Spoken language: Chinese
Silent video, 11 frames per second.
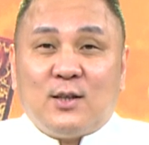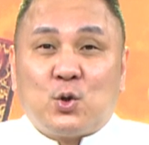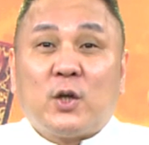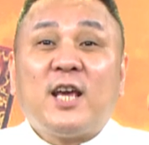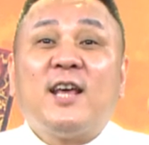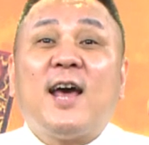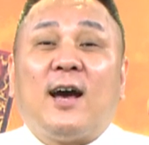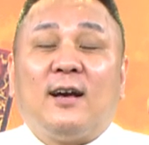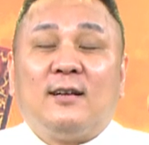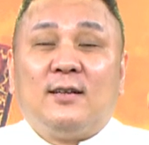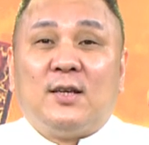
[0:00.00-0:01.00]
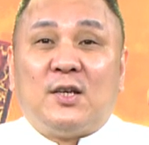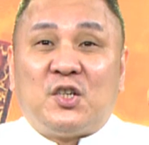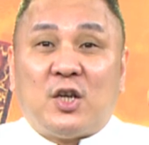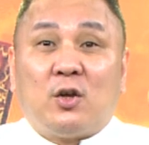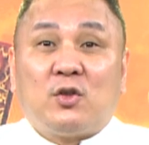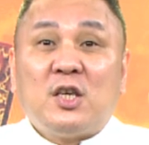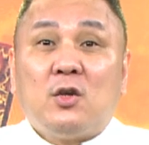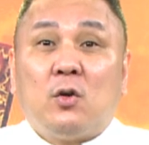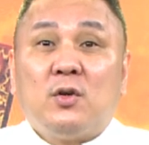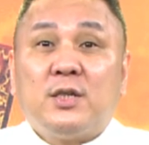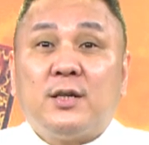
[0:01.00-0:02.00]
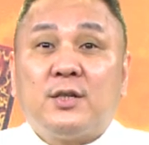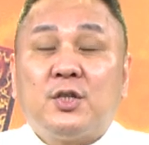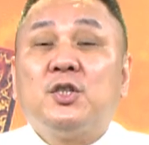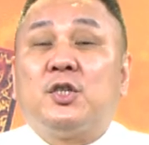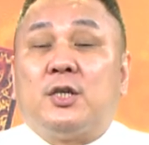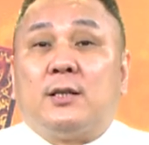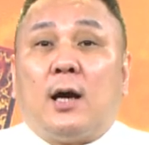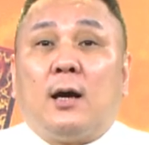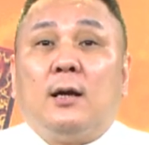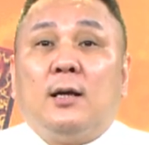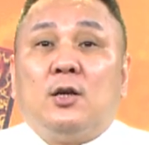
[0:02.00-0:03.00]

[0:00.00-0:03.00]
昨天呐，小弟有一些事情啊，